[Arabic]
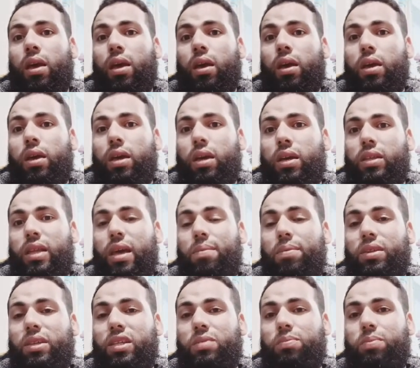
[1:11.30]
آه، ده
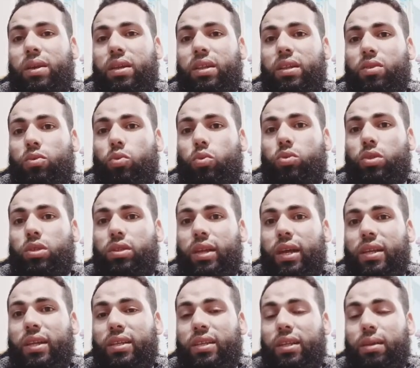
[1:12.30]
بالنسبه لنقطه
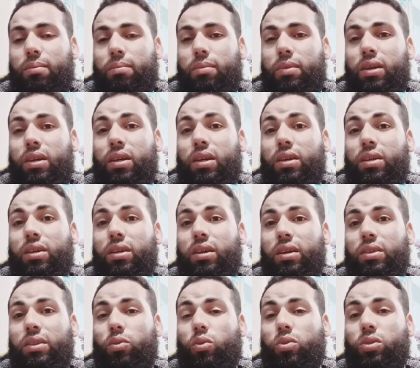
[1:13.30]
نقل الدم
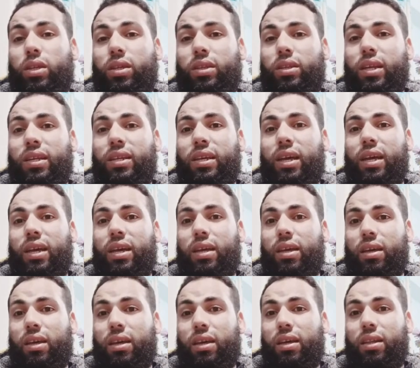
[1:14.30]
آه، النقطه التانية
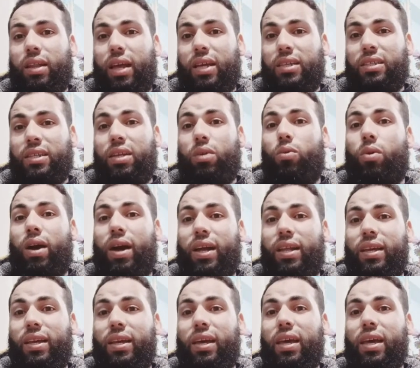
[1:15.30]
اللي عايز انوه
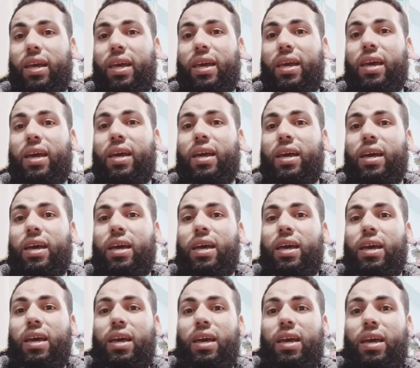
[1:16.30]
عليها هي
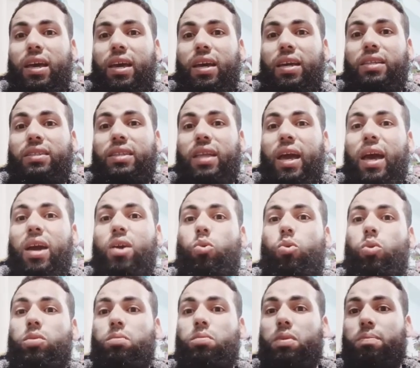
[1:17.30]

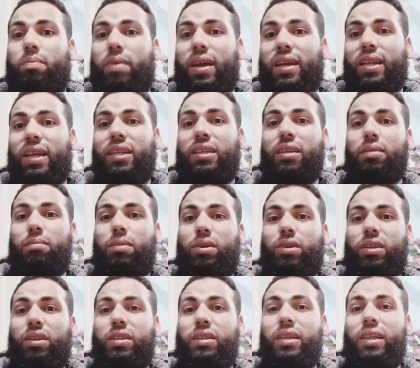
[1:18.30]
التاكد من بيانات
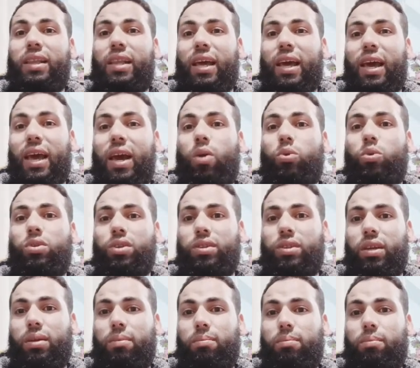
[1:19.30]
المريض اللي هياخد
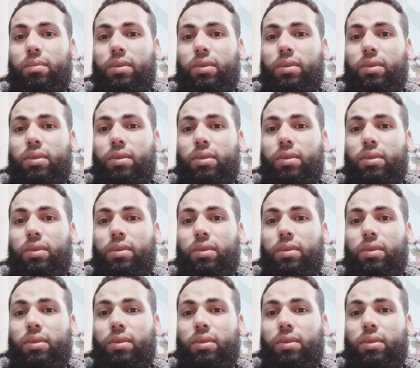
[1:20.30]
الدم